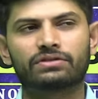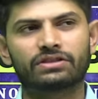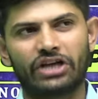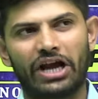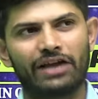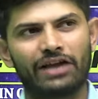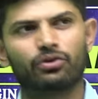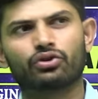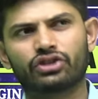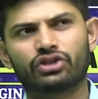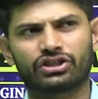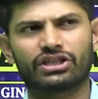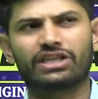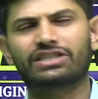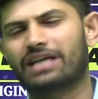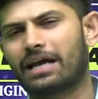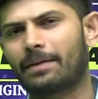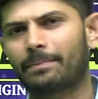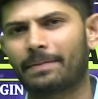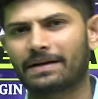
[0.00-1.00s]
शायद हो सकता है
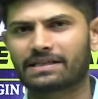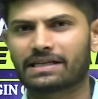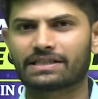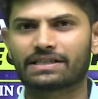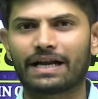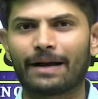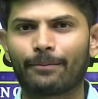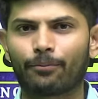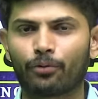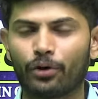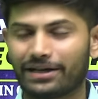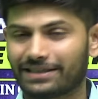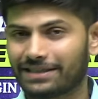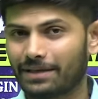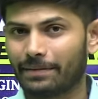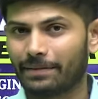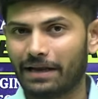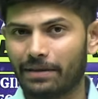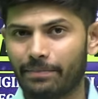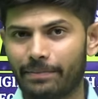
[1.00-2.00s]
चार पांच लेक्चर आपको
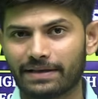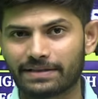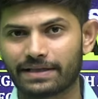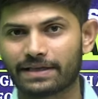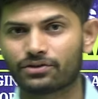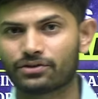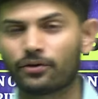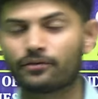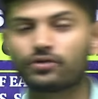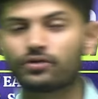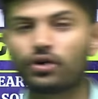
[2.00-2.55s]
ऐसे मिले बेसिक्स ऑफ